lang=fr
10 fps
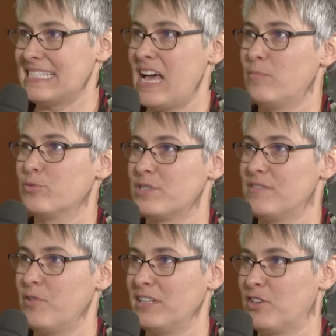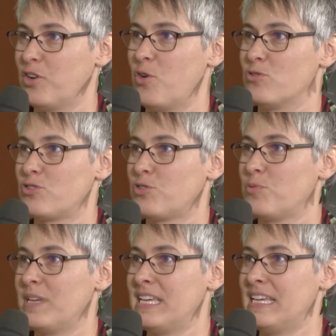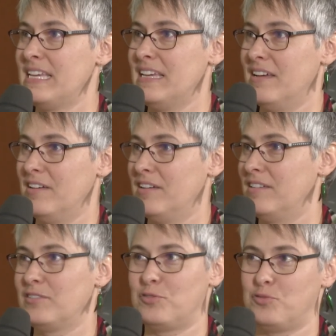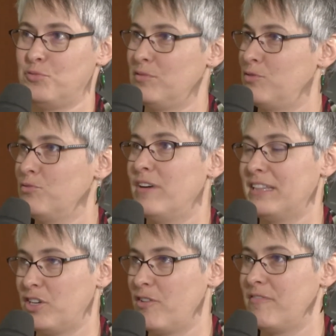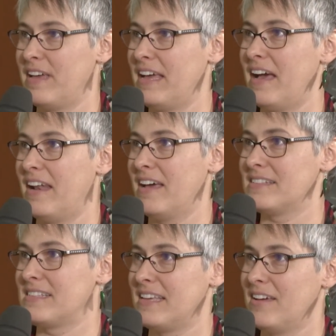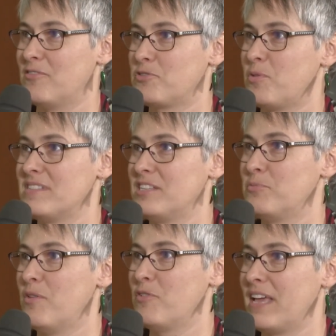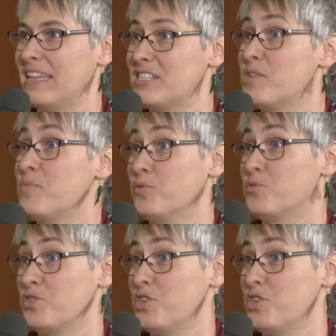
à sable aussi vont être reconstruits. Complètement refaits. Euh, refait. Tout, va être refait en entier. On se croise les doigts, on veut garder ça pour nos